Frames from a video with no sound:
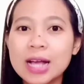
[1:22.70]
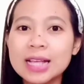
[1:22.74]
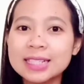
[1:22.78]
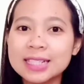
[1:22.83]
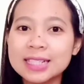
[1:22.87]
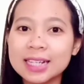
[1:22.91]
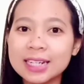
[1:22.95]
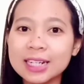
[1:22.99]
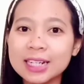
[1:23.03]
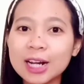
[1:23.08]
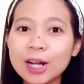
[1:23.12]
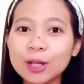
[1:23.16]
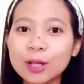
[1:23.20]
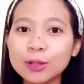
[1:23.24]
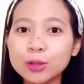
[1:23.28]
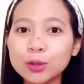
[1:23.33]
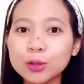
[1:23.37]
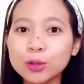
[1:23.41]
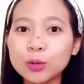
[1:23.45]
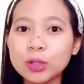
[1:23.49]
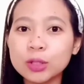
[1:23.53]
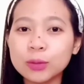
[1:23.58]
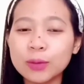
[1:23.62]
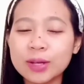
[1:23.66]
Jadi kalau
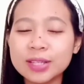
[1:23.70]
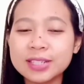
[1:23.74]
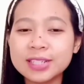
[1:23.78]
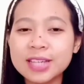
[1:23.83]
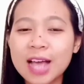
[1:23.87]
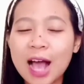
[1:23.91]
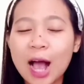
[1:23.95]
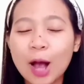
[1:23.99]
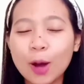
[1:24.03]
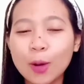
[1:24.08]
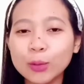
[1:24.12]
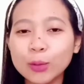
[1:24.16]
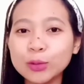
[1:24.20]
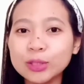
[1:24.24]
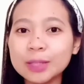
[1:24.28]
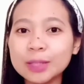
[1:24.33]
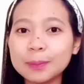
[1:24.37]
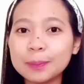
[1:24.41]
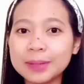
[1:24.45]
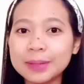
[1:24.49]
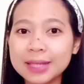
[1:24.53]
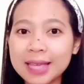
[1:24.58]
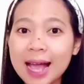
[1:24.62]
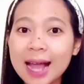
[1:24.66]
untuk kulit wajah aku itu
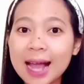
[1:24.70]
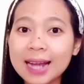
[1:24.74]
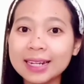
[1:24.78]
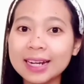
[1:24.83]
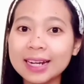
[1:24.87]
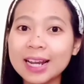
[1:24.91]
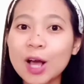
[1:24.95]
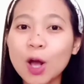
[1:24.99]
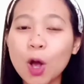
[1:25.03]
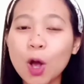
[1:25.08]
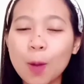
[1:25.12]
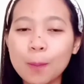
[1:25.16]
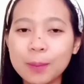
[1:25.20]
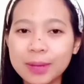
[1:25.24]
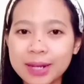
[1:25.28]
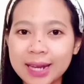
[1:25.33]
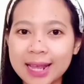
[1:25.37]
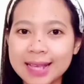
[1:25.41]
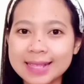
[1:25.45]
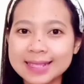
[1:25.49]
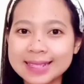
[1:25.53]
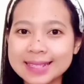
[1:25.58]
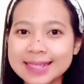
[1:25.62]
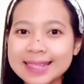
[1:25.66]
tipenya adalah
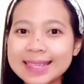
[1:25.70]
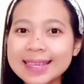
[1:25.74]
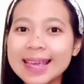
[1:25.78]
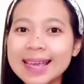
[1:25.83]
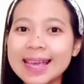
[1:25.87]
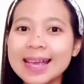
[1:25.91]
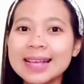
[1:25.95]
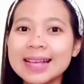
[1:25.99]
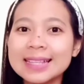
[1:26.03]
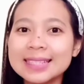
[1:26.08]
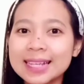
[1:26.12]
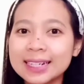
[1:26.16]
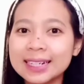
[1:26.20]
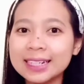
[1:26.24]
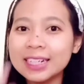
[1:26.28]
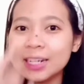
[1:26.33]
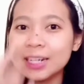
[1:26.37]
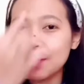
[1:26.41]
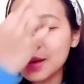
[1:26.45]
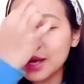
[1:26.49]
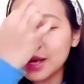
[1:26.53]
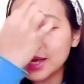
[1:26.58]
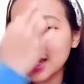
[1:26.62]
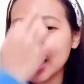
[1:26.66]
kombinasi. Jadi
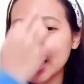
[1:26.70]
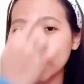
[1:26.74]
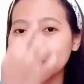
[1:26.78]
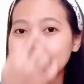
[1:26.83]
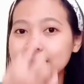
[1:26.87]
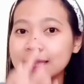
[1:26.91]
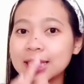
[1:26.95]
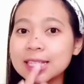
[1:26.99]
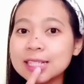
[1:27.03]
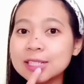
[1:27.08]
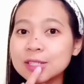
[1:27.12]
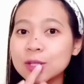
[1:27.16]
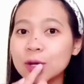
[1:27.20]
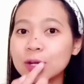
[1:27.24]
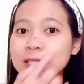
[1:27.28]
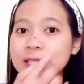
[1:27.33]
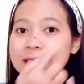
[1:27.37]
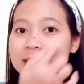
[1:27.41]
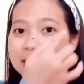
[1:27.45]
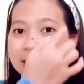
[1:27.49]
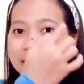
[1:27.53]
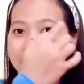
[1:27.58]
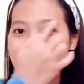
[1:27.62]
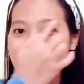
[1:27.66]
di bagian T-zone
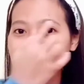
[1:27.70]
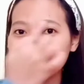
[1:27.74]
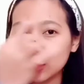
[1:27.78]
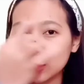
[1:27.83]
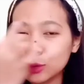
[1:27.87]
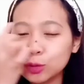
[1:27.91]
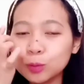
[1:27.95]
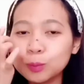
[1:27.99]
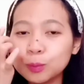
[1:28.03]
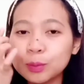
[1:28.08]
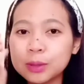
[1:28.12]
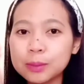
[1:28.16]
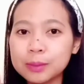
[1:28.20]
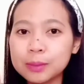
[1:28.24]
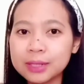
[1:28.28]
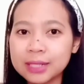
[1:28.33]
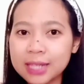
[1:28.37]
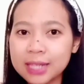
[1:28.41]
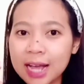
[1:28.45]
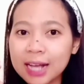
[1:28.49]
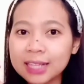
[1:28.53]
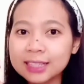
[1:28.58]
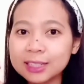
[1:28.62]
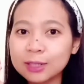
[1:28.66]
sini itu tuh
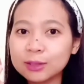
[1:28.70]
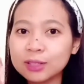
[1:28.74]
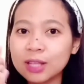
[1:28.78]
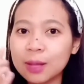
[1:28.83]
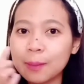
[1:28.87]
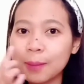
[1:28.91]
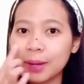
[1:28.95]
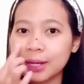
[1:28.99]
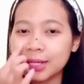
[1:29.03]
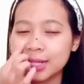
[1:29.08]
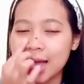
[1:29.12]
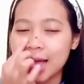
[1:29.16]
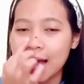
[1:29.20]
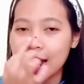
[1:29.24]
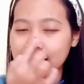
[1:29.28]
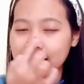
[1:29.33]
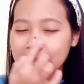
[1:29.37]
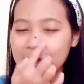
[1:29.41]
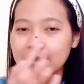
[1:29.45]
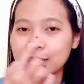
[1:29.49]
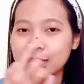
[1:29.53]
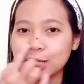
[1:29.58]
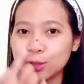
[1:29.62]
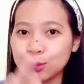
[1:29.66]
berminyak terutama di
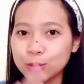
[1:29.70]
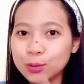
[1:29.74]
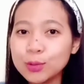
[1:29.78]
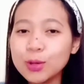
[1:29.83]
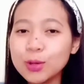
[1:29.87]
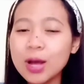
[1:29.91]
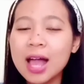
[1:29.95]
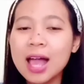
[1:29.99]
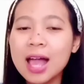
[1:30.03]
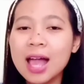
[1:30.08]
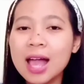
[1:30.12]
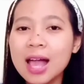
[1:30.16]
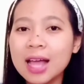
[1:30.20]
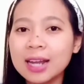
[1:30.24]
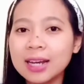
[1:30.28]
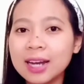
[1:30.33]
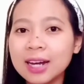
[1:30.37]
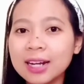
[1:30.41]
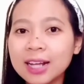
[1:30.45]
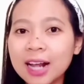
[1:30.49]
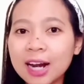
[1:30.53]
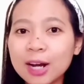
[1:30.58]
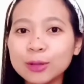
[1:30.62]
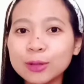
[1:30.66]
area hidung
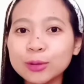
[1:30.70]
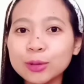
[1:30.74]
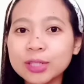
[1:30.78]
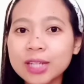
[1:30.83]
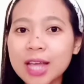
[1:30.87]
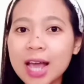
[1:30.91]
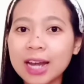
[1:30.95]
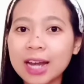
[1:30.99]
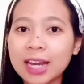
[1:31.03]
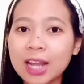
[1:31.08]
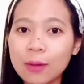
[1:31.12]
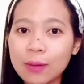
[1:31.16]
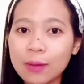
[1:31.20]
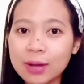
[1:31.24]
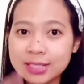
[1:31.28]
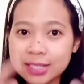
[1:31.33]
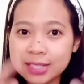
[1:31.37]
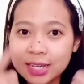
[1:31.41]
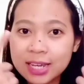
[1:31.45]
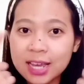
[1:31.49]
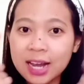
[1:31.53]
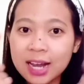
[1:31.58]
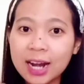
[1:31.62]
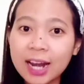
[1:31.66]
dan kalau untuk di area
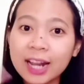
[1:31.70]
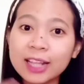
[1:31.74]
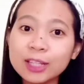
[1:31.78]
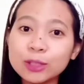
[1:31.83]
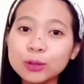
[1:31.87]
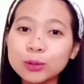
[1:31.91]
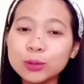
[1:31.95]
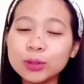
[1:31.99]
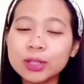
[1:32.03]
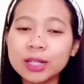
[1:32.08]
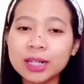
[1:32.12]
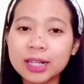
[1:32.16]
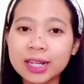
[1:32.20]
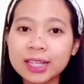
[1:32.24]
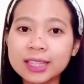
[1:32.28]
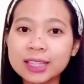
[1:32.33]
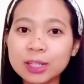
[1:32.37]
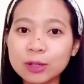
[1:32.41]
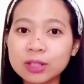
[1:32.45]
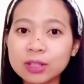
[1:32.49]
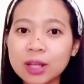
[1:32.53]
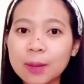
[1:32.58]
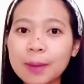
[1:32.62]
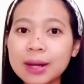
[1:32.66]
wajah yang lain itu tuh
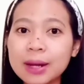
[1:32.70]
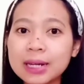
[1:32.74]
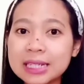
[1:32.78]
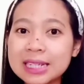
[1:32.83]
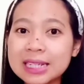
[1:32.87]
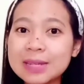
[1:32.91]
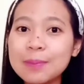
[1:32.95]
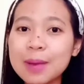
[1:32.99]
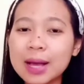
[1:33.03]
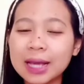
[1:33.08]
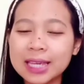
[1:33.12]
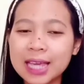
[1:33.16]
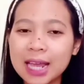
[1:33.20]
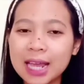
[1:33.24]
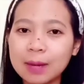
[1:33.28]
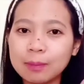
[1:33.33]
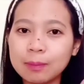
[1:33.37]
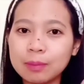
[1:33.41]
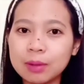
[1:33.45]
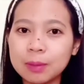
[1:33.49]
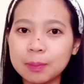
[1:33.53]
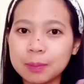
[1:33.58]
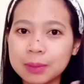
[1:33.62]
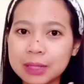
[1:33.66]
kering terutama di
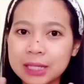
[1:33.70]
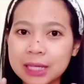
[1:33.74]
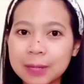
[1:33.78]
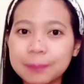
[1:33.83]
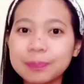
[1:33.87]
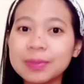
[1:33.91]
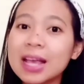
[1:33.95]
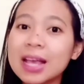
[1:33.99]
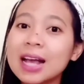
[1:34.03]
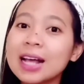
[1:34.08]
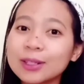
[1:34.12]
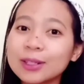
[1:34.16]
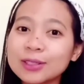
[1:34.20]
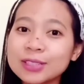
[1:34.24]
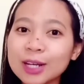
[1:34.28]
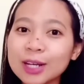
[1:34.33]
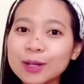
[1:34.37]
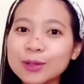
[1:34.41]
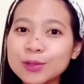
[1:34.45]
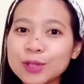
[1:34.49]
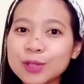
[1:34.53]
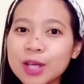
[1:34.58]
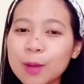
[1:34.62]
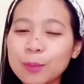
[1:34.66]
bagian pipi. Terus
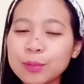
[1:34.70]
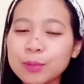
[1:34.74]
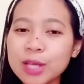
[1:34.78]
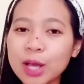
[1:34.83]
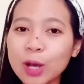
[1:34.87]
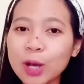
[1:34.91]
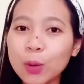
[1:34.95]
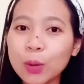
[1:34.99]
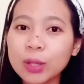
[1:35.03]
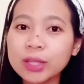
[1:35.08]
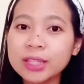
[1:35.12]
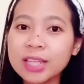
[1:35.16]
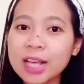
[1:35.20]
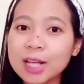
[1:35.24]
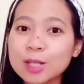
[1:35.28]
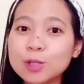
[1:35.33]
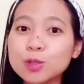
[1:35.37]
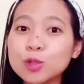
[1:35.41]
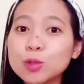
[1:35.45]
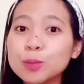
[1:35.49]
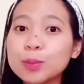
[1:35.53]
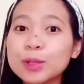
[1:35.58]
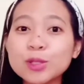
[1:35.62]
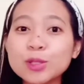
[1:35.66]
aku juga punya kulit yang
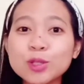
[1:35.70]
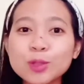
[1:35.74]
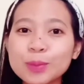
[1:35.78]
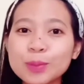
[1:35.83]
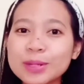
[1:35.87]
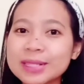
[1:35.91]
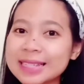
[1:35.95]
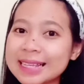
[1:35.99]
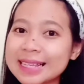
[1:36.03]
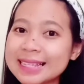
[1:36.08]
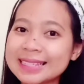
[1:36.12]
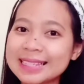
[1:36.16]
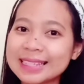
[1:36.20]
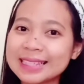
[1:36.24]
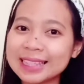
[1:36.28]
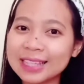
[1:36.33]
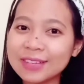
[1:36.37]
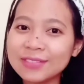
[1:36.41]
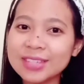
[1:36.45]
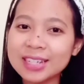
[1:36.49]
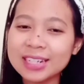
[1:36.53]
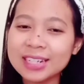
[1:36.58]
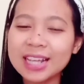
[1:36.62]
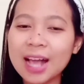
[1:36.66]
super super
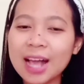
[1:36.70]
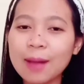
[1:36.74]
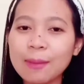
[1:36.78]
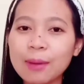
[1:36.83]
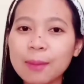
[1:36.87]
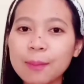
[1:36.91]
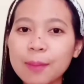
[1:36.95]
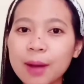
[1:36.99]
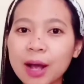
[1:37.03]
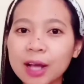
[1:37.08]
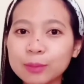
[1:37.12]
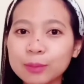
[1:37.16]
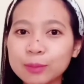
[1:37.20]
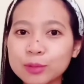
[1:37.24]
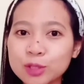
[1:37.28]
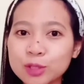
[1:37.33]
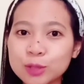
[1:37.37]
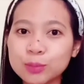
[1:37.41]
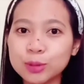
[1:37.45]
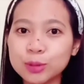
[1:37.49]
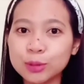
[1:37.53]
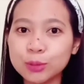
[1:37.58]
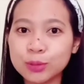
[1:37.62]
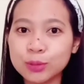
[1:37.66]
sensitif jadi gampang banget
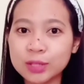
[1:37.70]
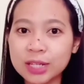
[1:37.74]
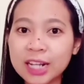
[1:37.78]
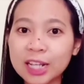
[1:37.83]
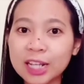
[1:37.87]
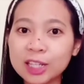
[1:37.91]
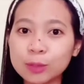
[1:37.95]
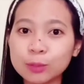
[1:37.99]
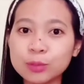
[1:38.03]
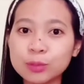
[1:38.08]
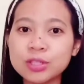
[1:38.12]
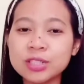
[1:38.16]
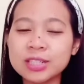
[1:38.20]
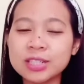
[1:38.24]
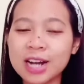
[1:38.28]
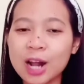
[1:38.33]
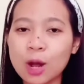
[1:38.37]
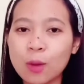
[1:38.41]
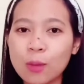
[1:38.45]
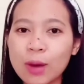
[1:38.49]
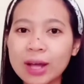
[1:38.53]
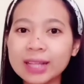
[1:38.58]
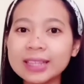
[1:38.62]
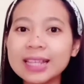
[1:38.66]
muncul buntusan ataupun
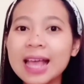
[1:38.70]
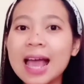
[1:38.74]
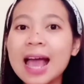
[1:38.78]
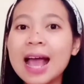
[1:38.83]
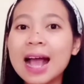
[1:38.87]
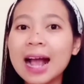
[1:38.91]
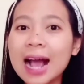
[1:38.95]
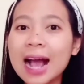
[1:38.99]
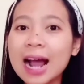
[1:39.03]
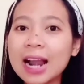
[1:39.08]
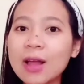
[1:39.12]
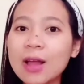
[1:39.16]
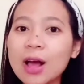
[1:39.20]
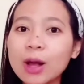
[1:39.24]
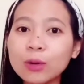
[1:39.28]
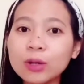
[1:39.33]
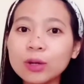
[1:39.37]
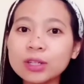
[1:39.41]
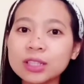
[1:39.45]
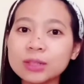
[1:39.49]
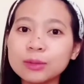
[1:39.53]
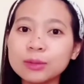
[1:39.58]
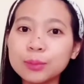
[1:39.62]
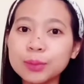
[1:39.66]
jerawat kalau
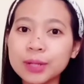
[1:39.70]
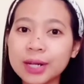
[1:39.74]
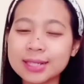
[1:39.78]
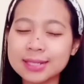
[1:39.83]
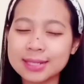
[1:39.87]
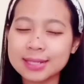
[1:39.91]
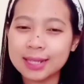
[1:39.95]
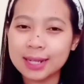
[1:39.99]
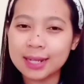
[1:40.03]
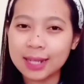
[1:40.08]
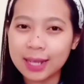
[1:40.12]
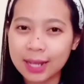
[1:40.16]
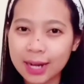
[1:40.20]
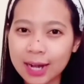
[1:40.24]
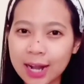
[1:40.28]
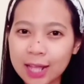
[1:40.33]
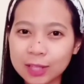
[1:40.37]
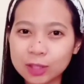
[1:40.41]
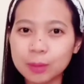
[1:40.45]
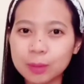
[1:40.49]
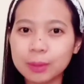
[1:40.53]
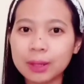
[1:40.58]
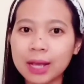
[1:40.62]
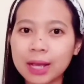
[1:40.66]
aku ketemu produk skincare
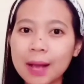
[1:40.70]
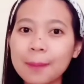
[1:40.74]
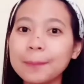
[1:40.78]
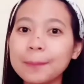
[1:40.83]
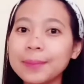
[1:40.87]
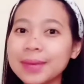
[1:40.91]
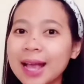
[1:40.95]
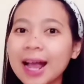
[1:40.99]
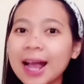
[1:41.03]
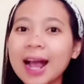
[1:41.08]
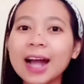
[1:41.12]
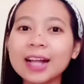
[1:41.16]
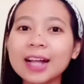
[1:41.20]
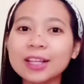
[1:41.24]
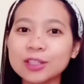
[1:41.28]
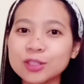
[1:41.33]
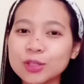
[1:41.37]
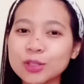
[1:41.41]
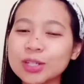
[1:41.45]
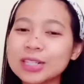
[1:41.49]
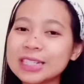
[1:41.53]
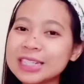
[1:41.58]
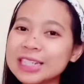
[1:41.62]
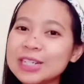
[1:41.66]
atau makeup yang nggak
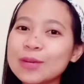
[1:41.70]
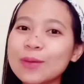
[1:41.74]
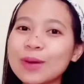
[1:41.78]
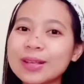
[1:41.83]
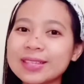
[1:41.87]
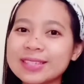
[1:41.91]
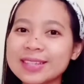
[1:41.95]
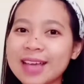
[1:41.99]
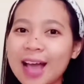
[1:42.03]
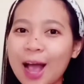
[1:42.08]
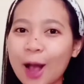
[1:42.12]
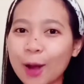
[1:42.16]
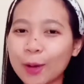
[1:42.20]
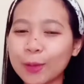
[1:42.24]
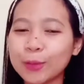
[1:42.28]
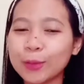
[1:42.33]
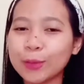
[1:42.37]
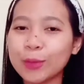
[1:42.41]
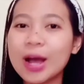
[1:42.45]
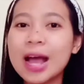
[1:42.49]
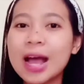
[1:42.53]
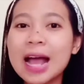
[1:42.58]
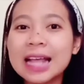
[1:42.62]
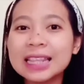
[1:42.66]
cocok di wajah aku.